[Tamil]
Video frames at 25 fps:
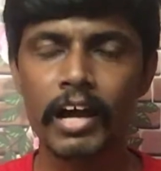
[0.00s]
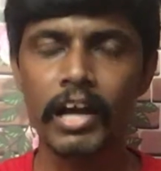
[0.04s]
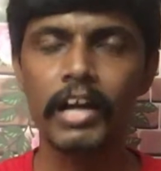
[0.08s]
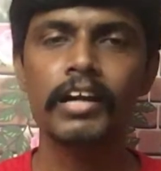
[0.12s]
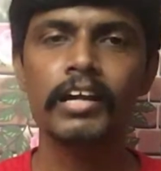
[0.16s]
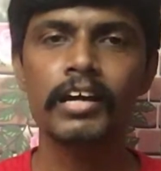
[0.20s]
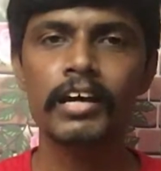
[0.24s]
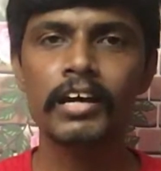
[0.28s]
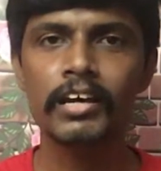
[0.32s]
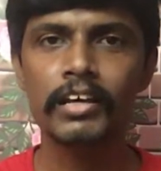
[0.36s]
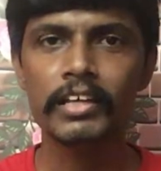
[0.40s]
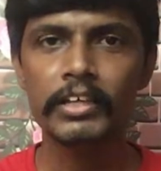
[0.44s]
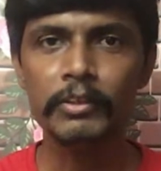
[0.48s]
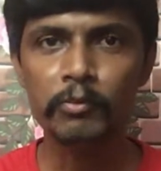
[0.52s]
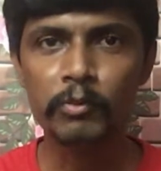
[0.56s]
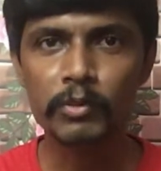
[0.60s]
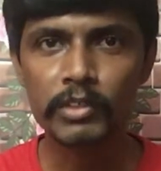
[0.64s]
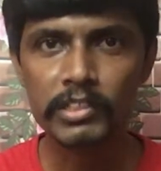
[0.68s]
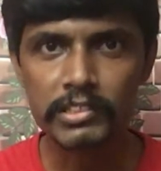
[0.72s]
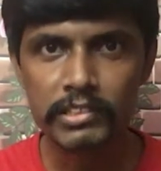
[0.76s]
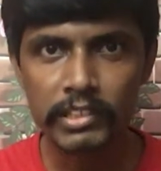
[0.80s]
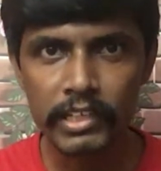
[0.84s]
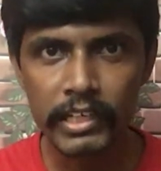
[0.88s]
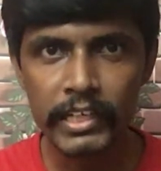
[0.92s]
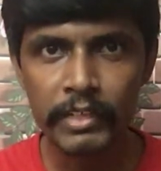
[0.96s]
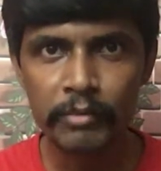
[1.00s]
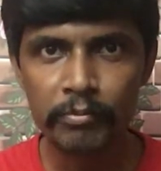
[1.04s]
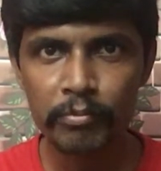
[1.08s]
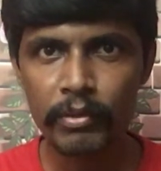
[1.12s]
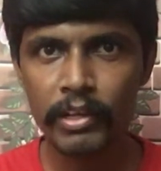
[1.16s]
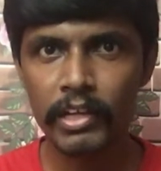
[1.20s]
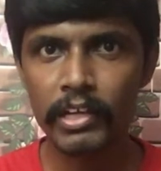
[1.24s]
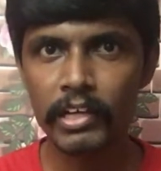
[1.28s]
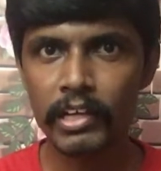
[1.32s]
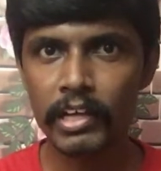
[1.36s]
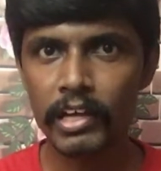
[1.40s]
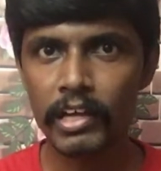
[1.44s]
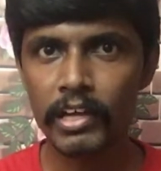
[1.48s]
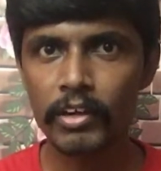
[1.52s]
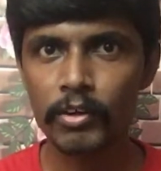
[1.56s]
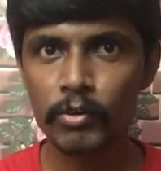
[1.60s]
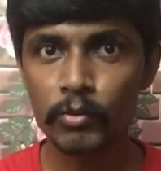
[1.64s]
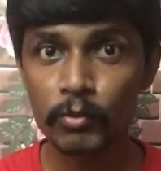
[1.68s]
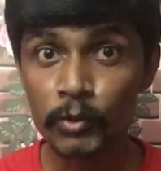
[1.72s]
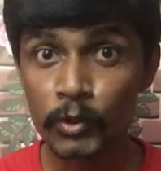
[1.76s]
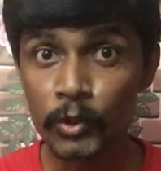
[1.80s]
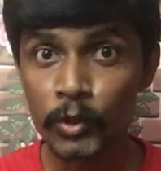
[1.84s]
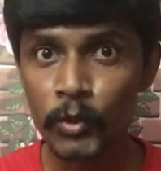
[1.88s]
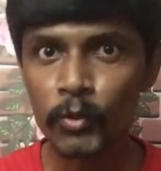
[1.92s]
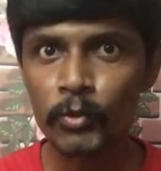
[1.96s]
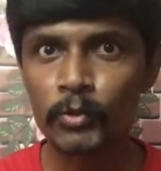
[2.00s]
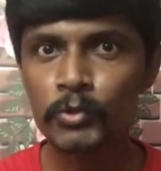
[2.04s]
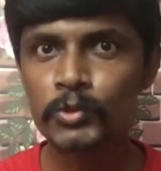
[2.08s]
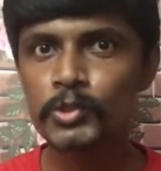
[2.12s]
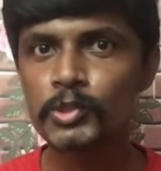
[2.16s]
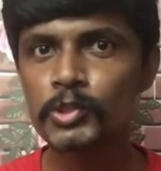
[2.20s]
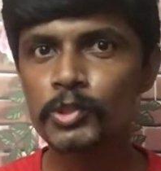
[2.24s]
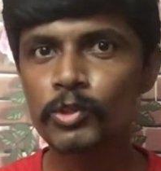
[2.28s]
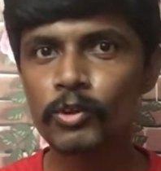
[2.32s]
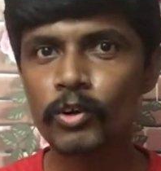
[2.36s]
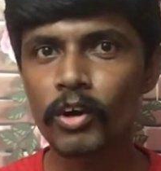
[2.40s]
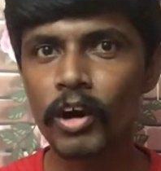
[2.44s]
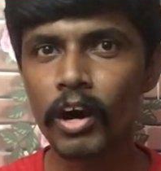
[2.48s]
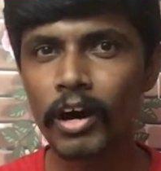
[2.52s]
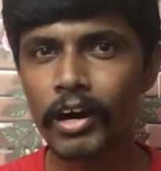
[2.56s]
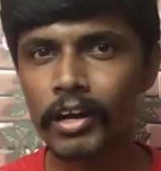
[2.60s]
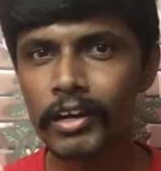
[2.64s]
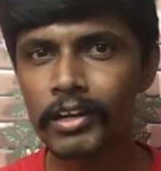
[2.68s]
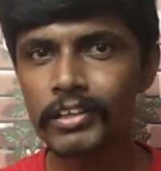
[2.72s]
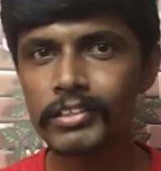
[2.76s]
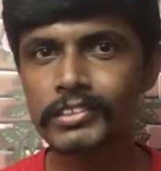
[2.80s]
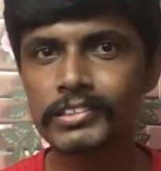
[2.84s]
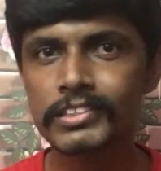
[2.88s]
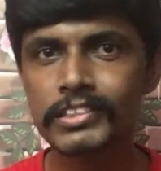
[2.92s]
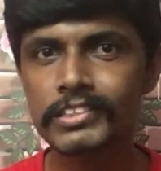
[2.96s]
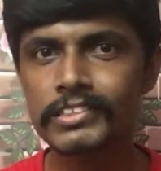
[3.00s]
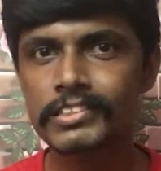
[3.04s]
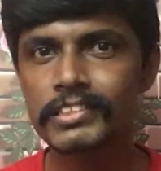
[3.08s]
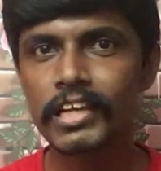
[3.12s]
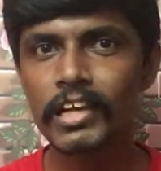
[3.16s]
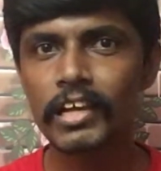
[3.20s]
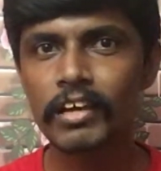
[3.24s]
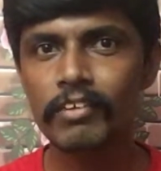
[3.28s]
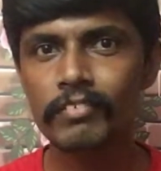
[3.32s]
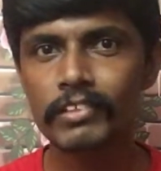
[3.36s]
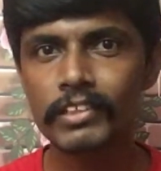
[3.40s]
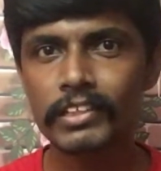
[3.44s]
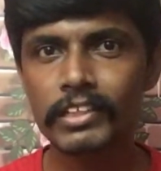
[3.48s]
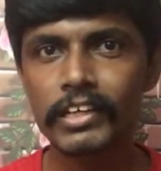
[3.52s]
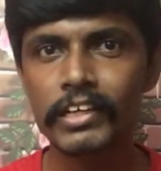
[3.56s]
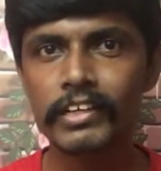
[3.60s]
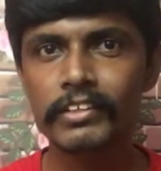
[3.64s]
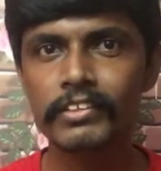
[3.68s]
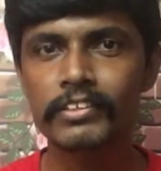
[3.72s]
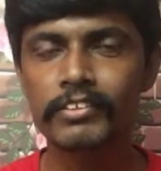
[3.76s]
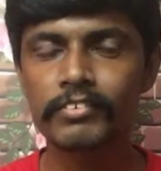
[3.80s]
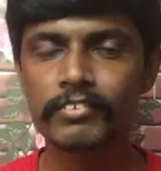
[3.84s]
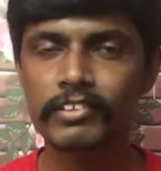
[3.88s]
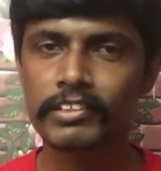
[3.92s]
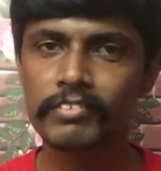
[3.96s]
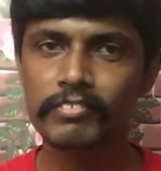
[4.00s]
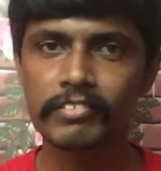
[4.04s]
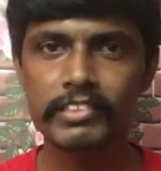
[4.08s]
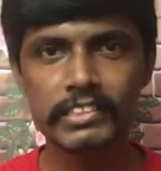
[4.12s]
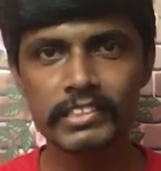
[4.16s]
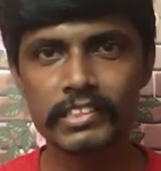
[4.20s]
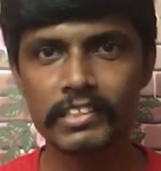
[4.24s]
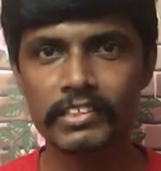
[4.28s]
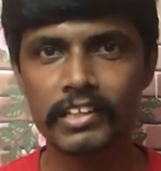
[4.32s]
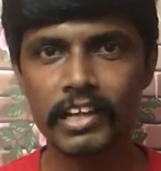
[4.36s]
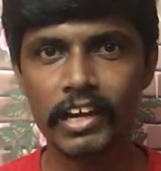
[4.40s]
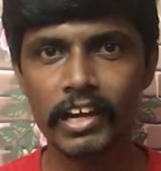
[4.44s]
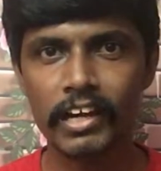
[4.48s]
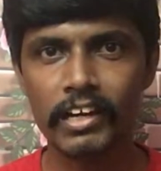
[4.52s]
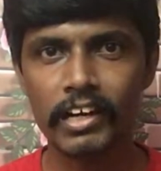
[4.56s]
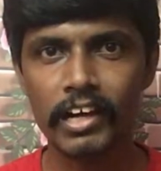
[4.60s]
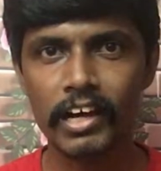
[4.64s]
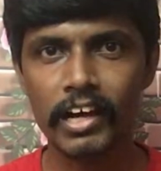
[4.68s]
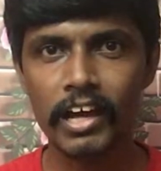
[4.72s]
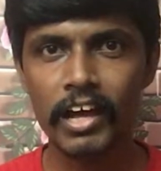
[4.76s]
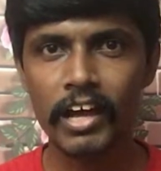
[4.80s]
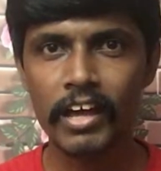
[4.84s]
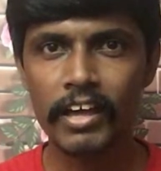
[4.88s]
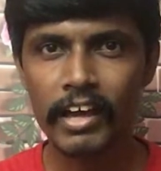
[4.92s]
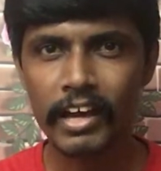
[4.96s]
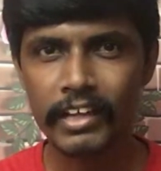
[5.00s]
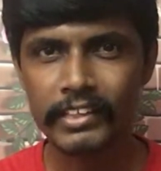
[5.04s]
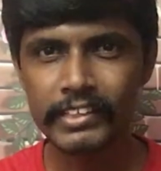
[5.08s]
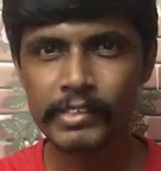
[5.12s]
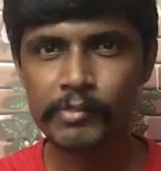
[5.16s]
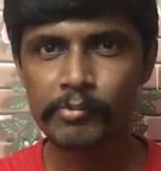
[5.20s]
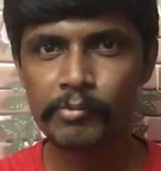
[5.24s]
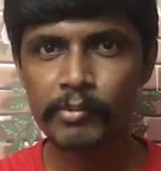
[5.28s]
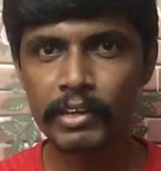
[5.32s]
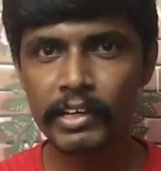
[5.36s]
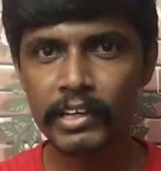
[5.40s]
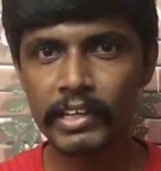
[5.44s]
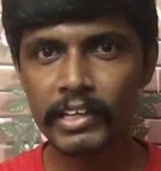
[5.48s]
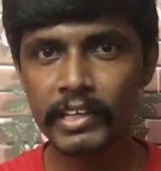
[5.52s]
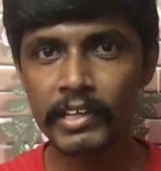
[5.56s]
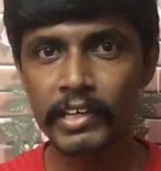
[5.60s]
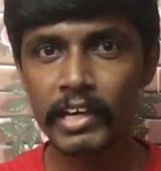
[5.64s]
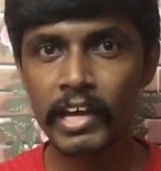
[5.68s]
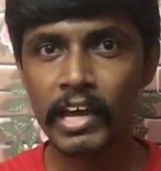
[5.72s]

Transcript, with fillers: ஆனால் இவங்க ஸ்க்ரீன் பிளேயில் இன்னும் கொஞ்சம் ஹாரர் சீன்ஸ் எல்லாம் வந்து எடுத்துகிட்டு வந்து வச்சுருந்தாங்கன்னா அதே மாதிரி